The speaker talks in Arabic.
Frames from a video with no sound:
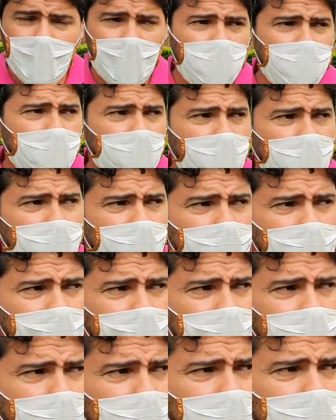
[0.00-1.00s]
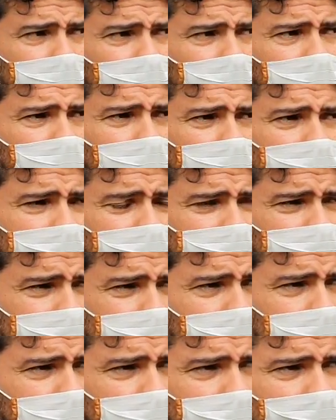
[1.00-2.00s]
هنا ولات
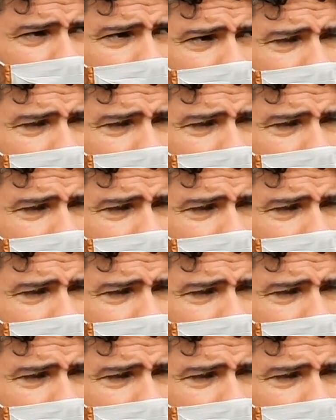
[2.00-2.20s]
قطيعه